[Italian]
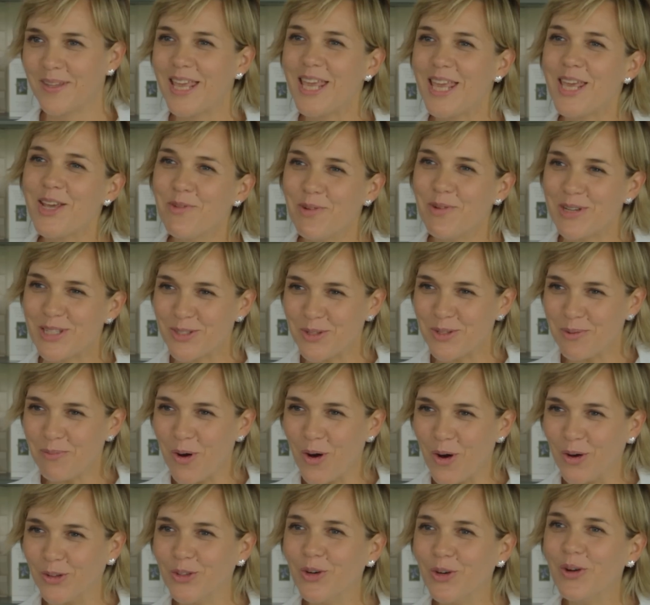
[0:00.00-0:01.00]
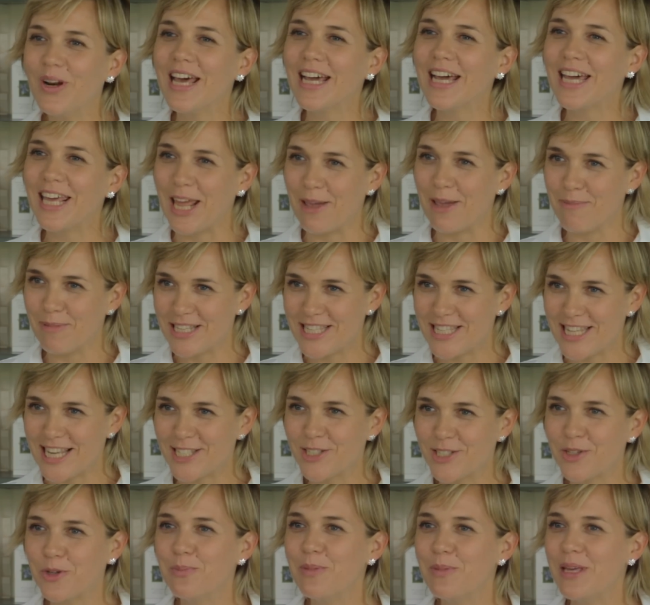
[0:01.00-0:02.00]
In questo modo la crema si
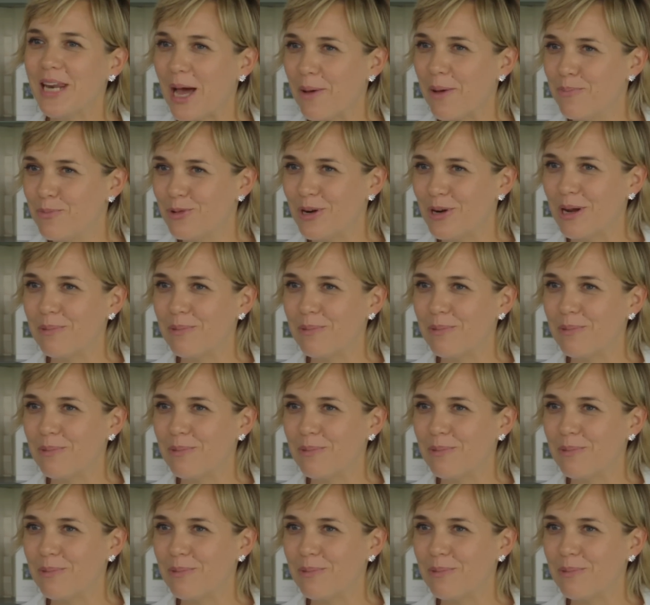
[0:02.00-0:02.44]
assorbirà più